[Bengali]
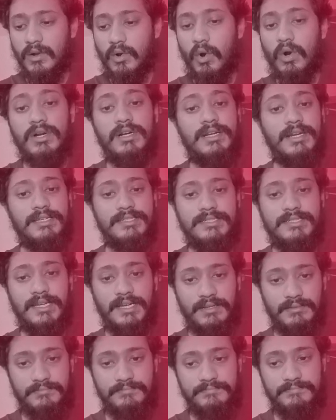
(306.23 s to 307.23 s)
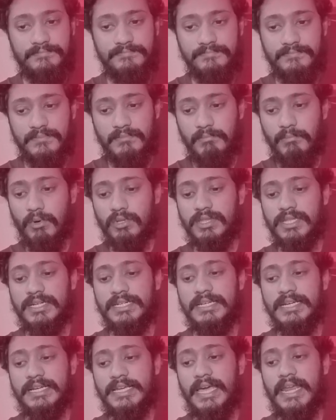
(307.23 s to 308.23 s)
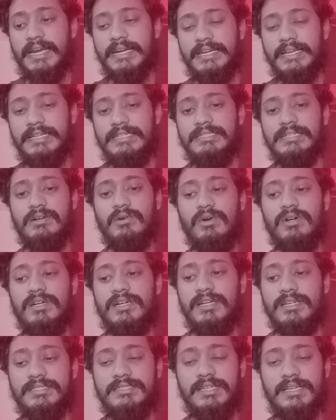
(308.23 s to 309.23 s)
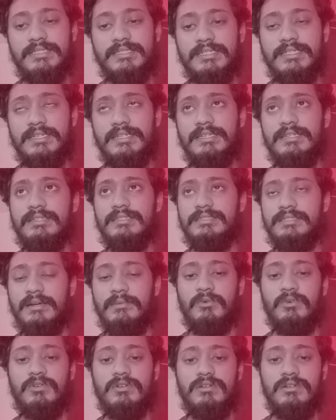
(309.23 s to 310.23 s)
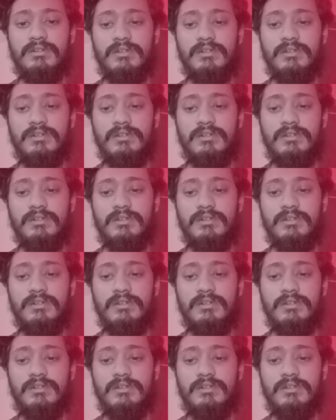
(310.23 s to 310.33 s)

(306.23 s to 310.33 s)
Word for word: কন্ট্রাস্টটা প্রত্যেকটা ক্যারেক্টারে যে কন্ট্রাস্ট আছে যেমন